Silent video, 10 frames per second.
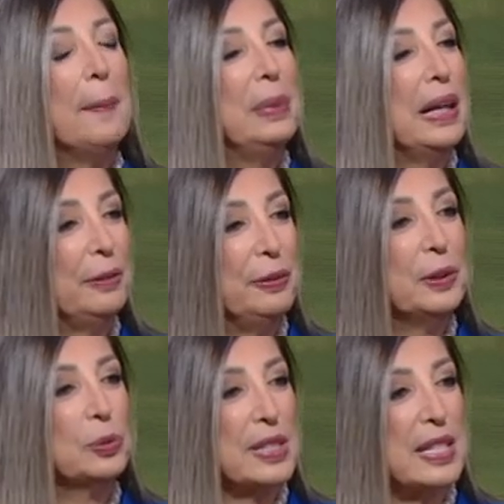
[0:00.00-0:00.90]

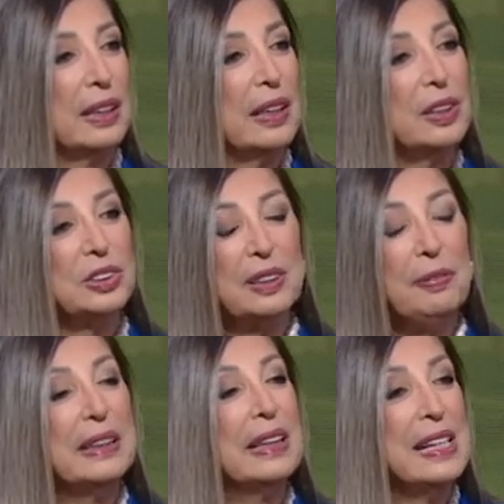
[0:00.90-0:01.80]
بال2019
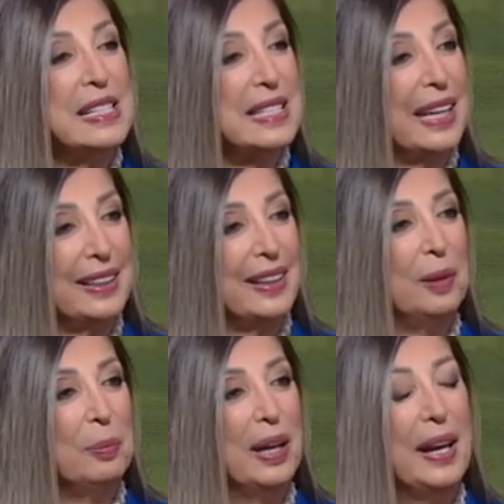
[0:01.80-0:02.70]
صفحه الانستغرام
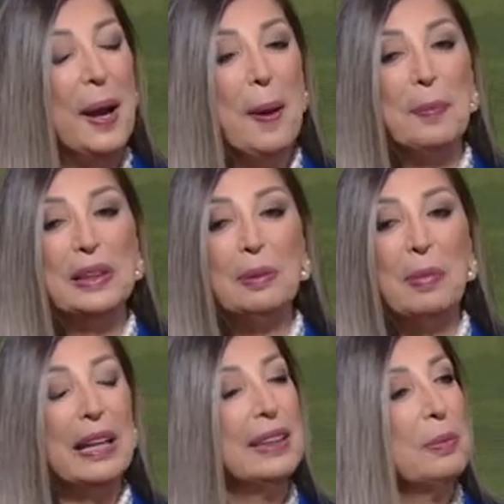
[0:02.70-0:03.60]
نعم مثل ما
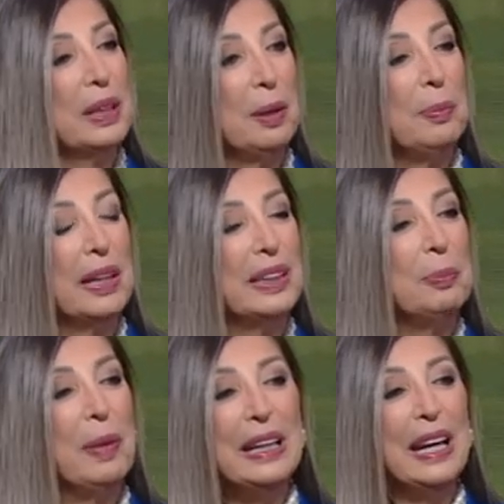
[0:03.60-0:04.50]
قلتي مدام ماجي
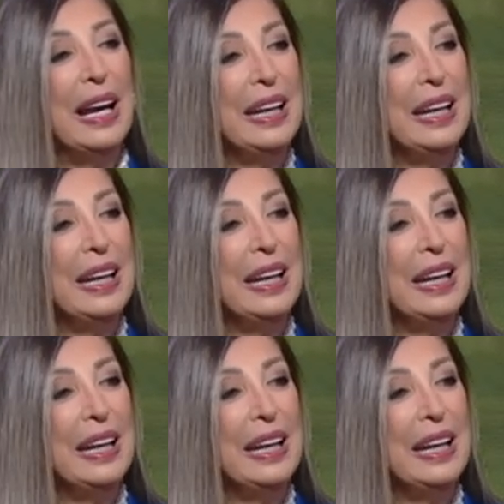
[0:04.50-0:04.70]
منا